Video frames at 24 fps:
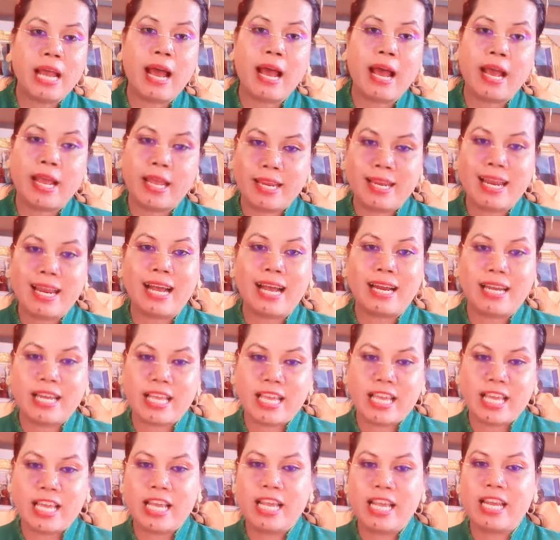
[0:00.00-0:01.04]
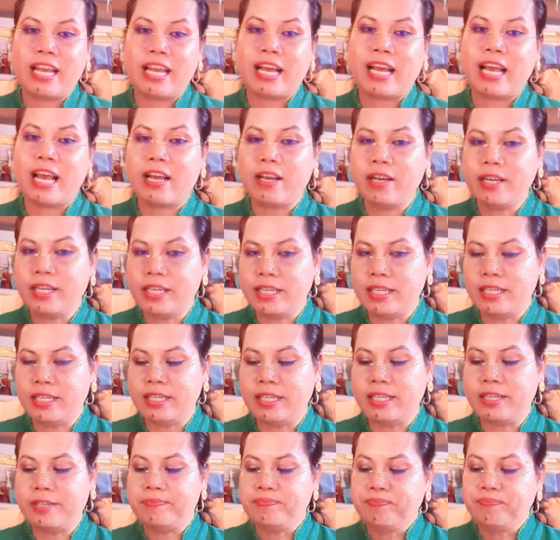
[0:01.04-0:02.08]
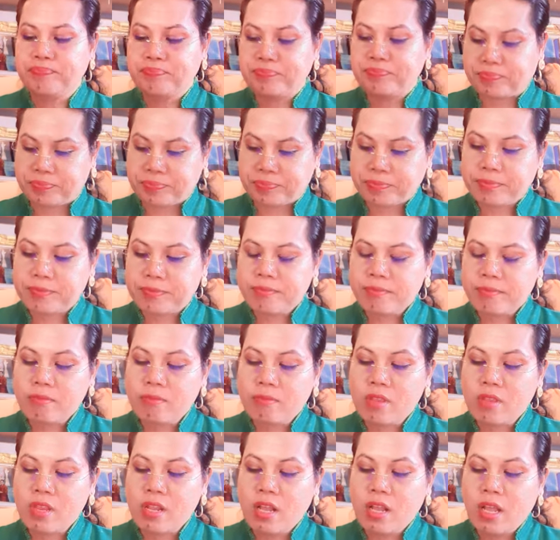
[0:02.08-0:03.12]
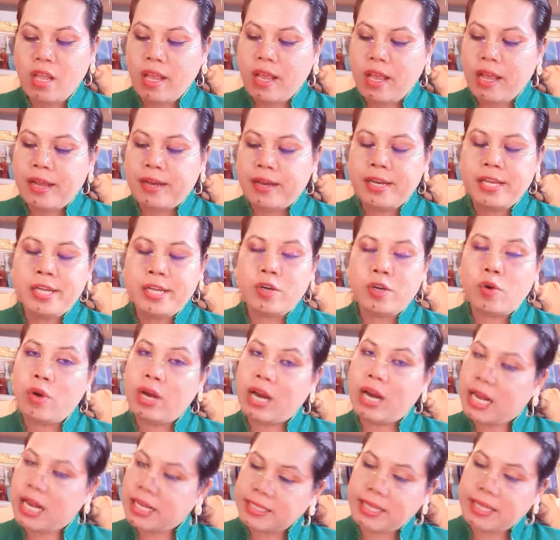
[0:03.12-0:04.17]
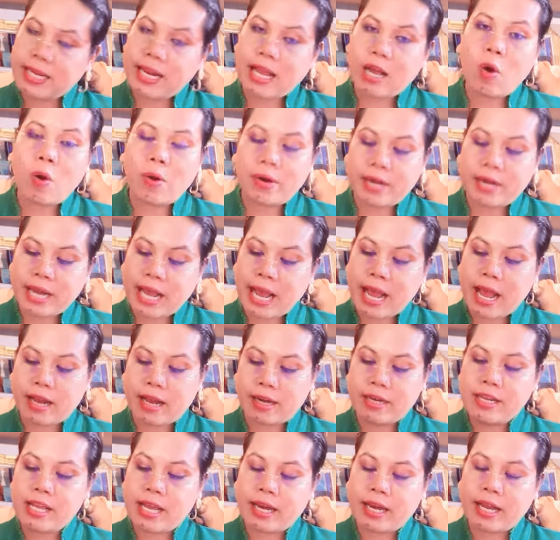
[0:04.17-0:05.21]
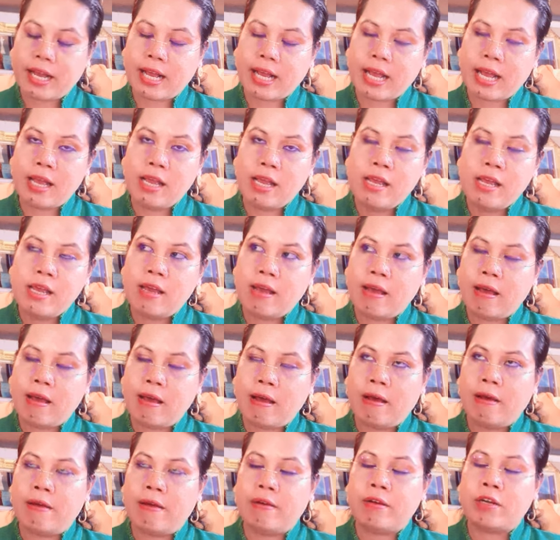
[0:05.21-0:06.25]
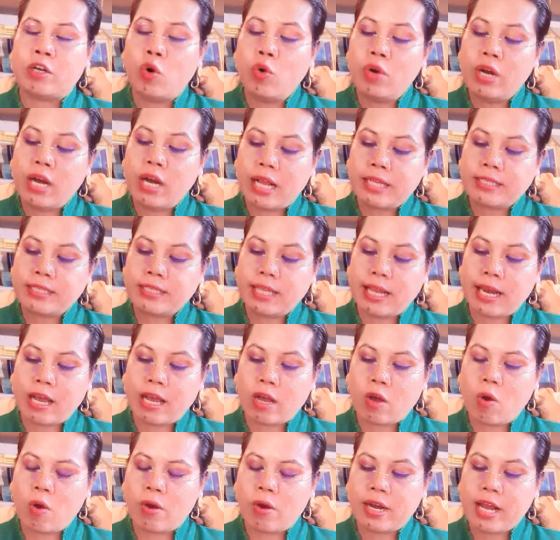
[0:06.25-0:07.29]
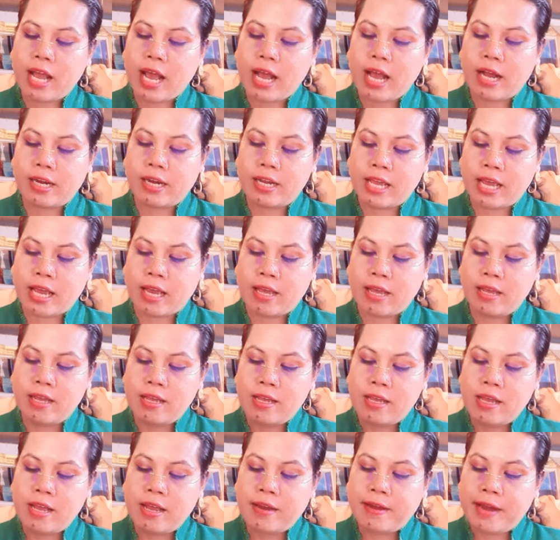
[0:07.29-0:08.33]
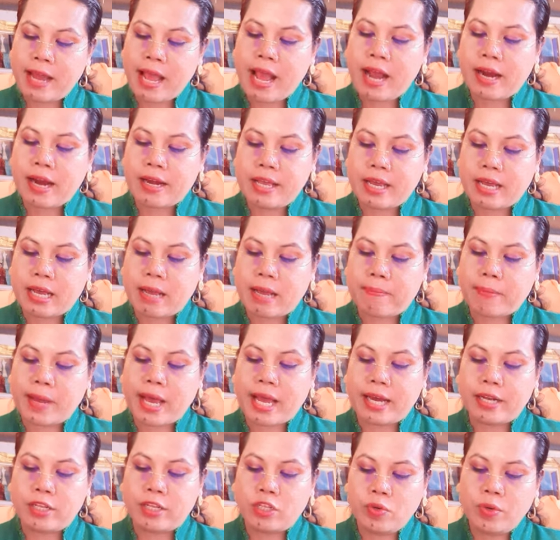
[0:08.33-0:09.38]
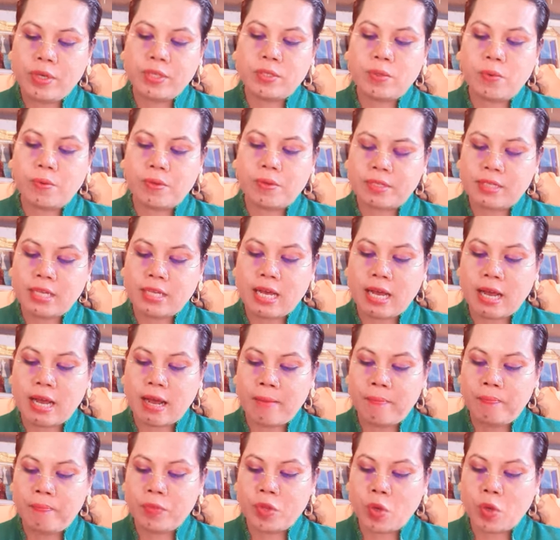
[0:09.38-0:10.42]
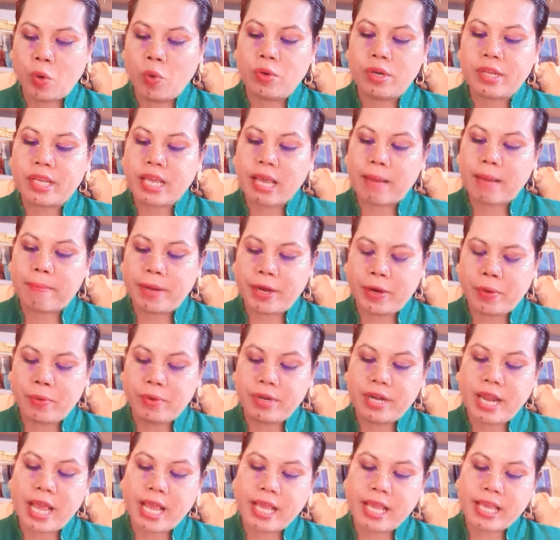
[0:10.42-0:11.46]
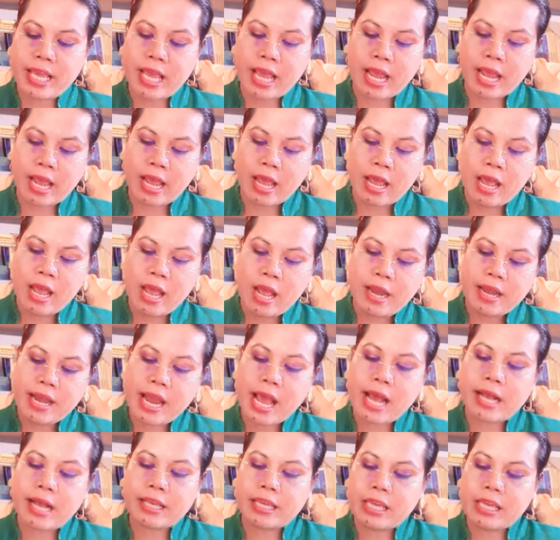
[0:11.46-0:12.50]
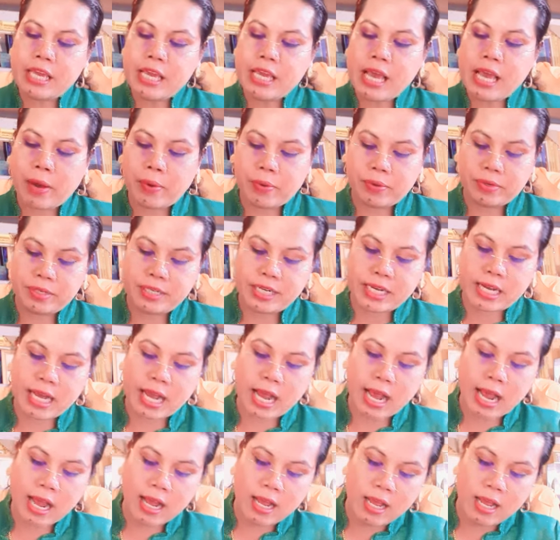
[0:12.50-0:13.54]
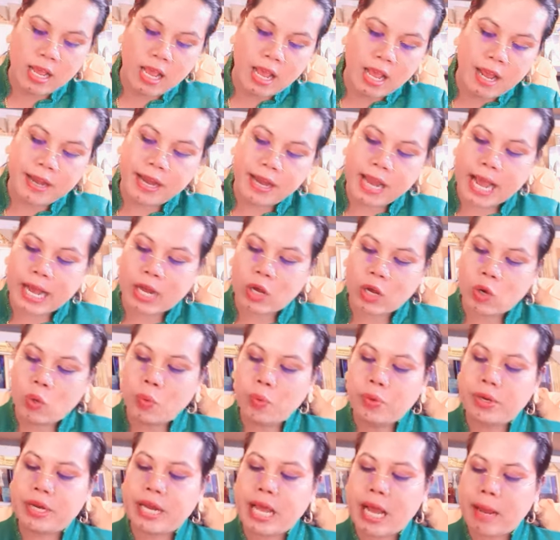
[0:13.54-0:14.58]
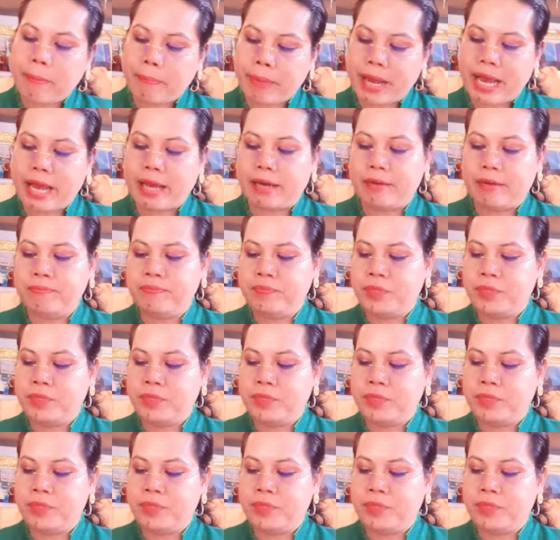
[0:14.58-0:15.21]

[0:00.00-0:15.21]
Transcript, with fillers: ได้ดังนี้นะคะก็คือ 1. คุณลักษณะของนาคเนี่ยนะคะคุณลักษณะของนาคเนี่ยนาคเนี่ยกับการช่วยส่งเสริม คุณแก่มนุษย์ได้แก่นาคเกี้ยวนะคะนาคคู่นาคพัน